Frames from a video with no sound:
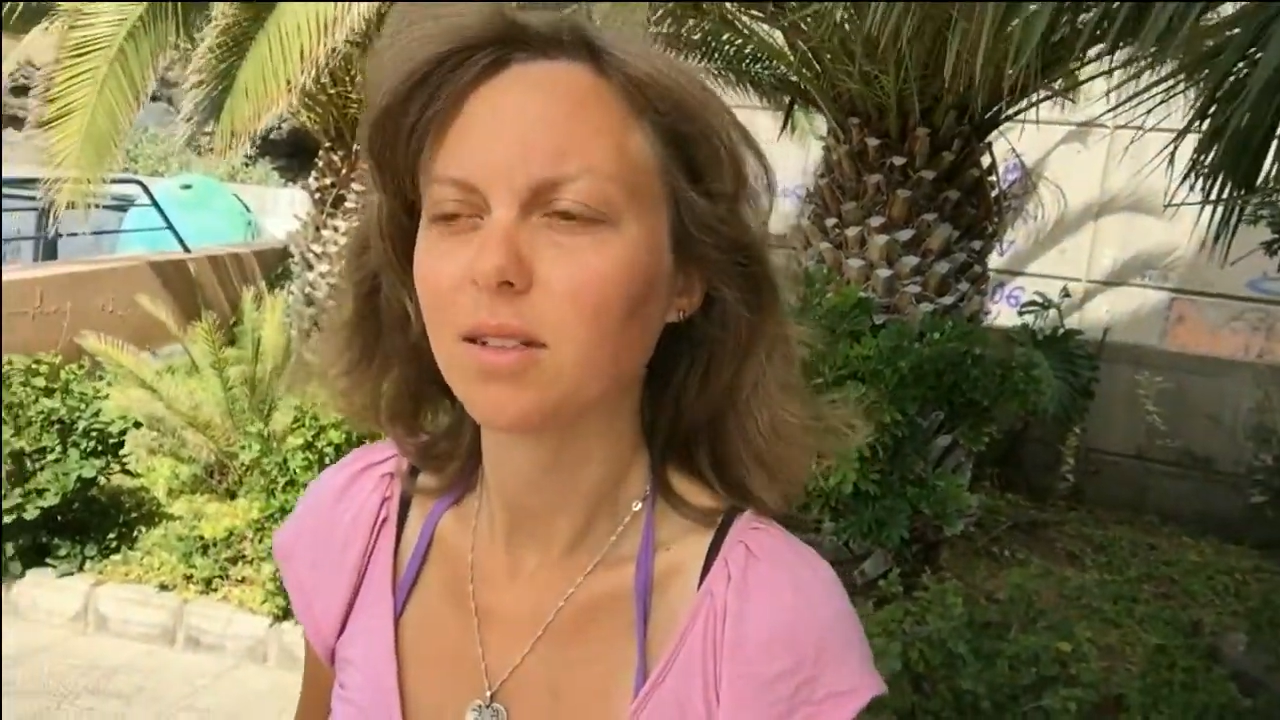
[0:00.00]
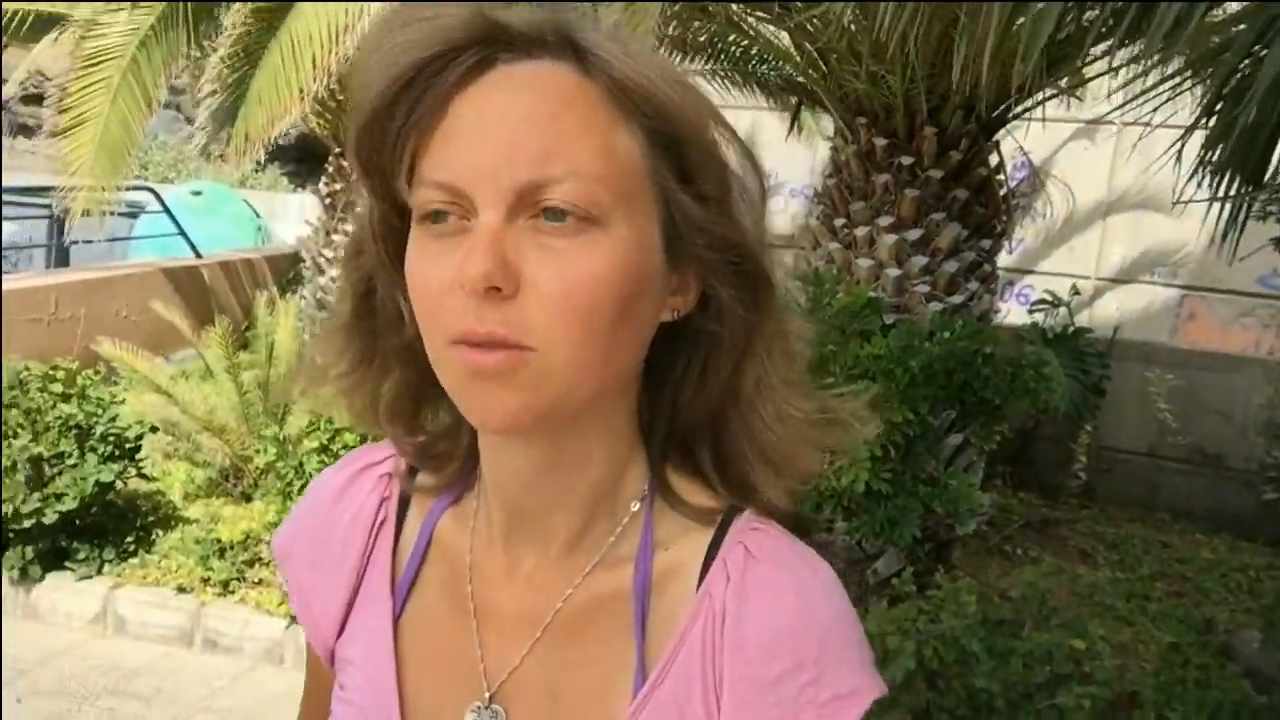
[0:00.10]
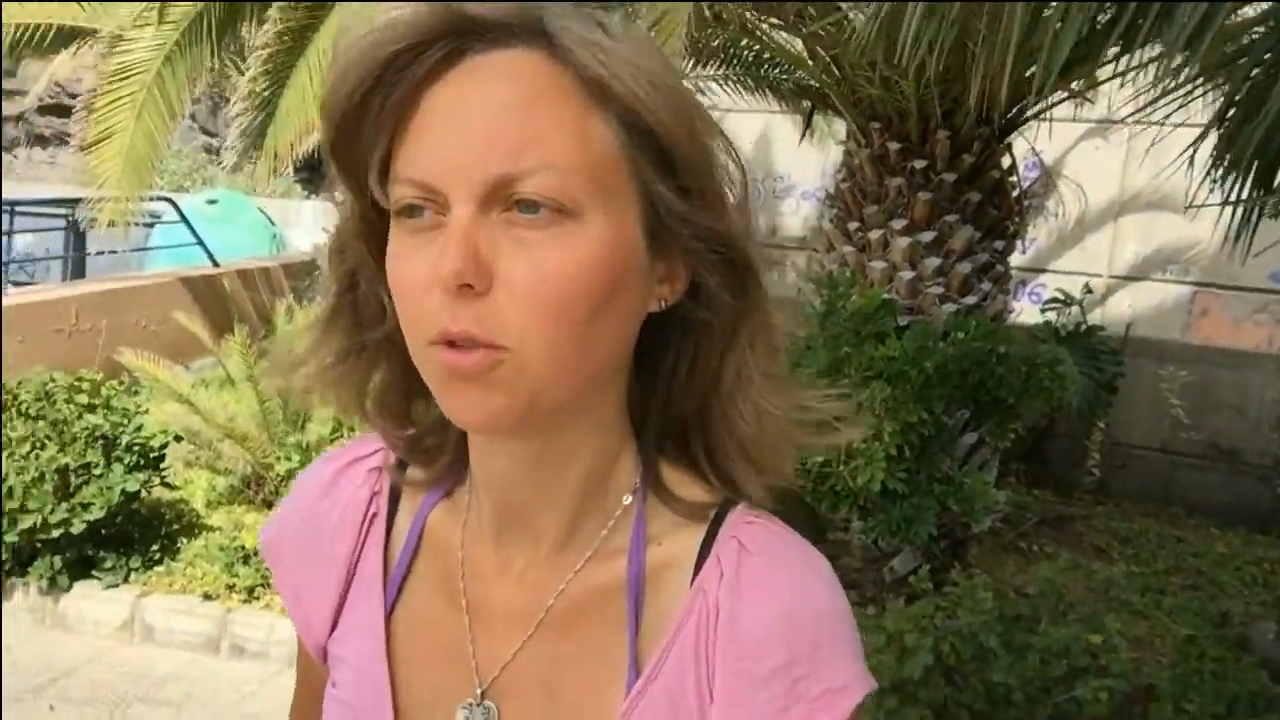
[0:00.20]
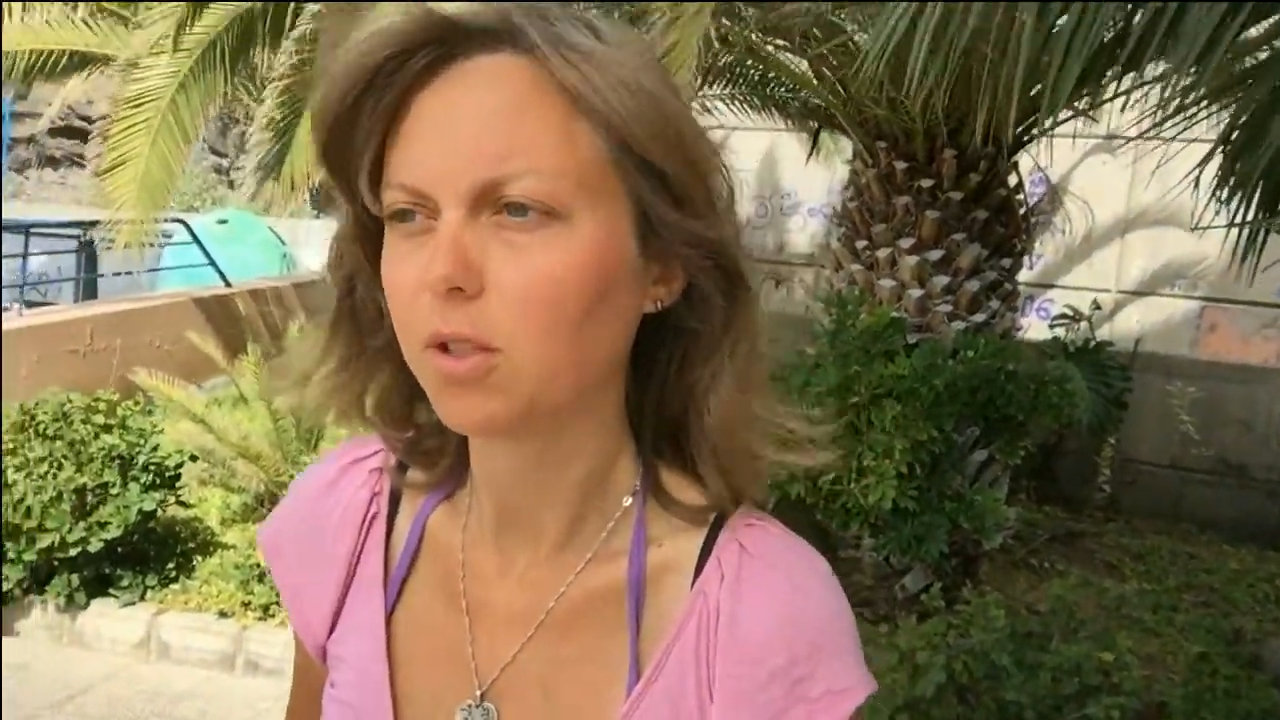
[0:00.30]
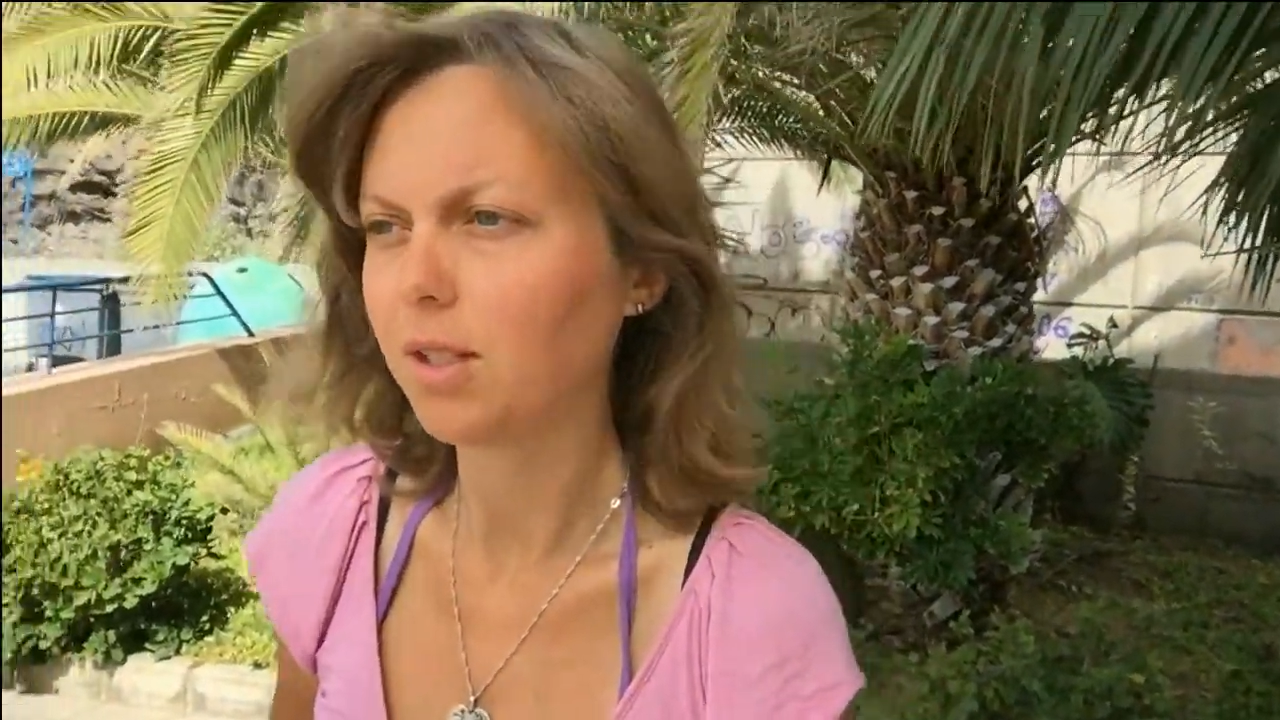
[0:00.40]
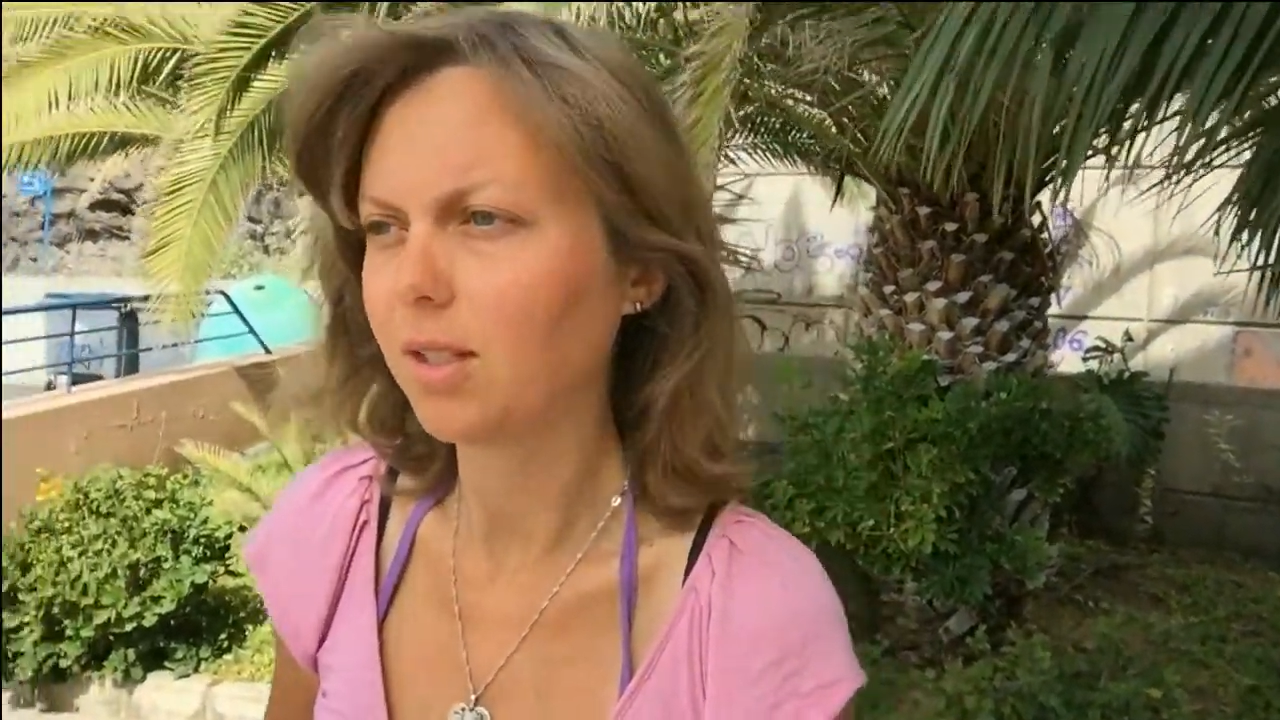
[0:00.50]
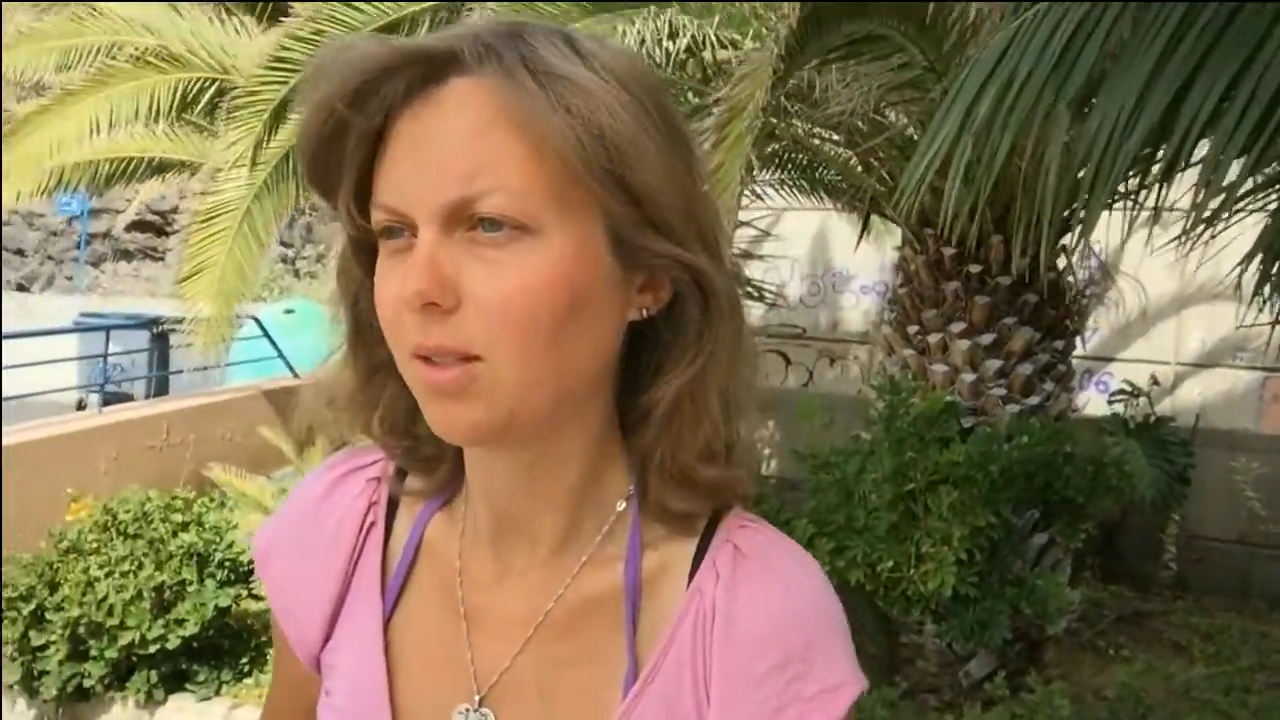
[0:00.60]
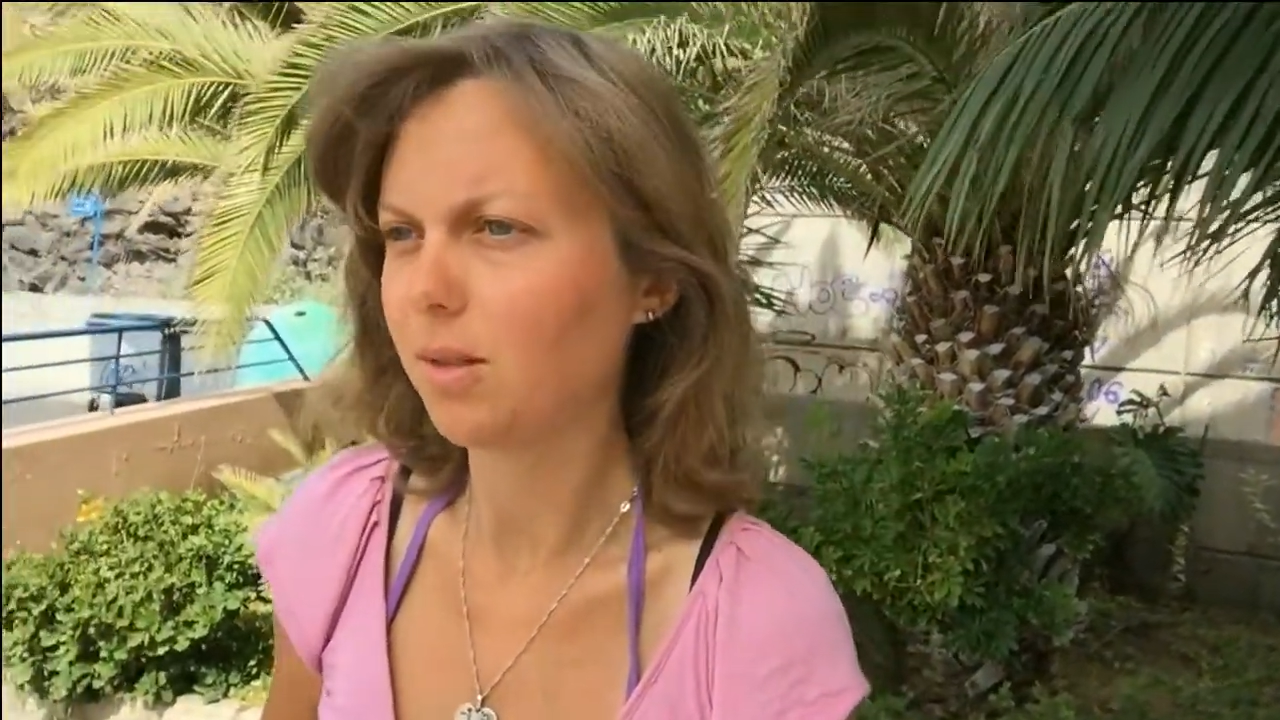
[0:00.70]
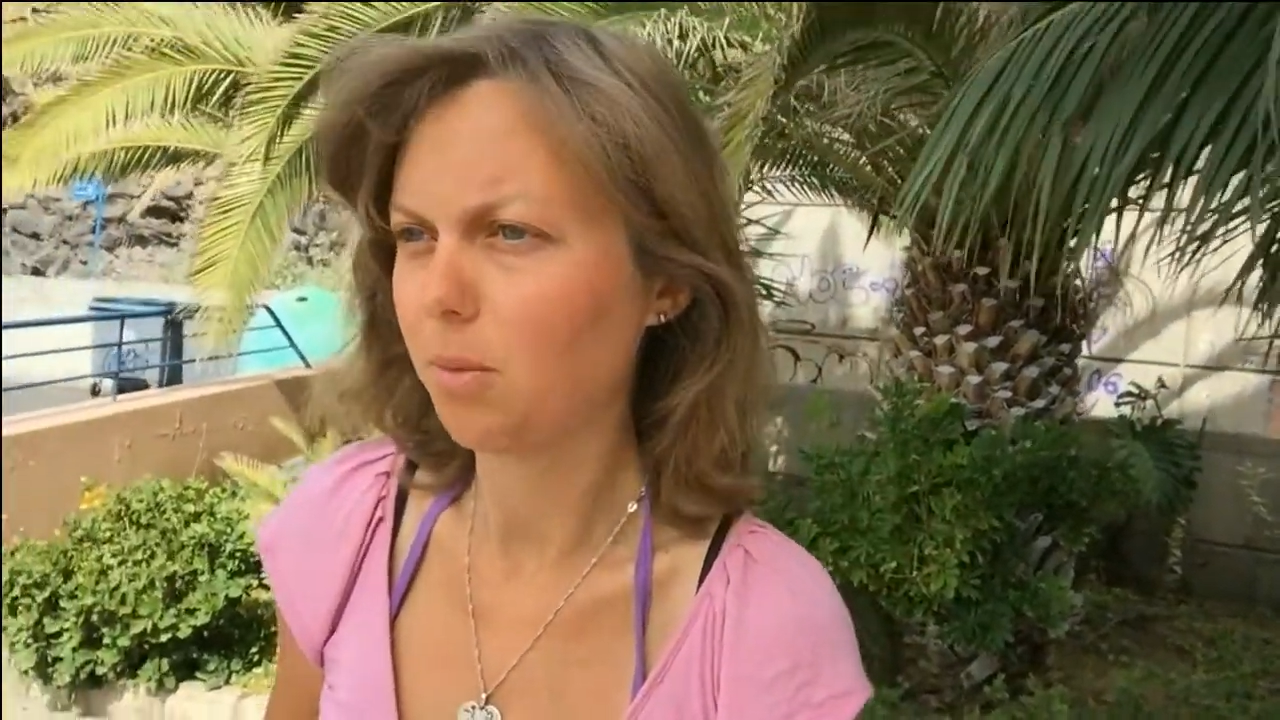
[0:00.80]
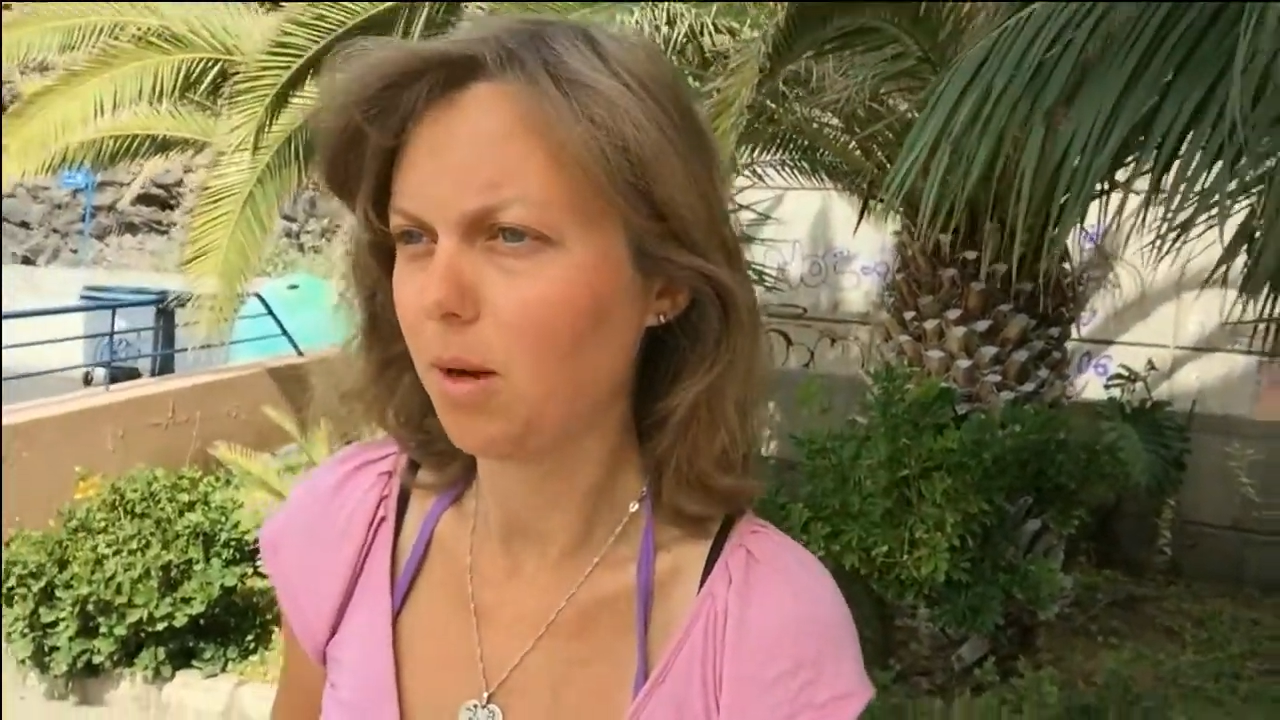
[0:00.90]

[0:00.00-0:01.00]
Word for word: das wollte ich jetzt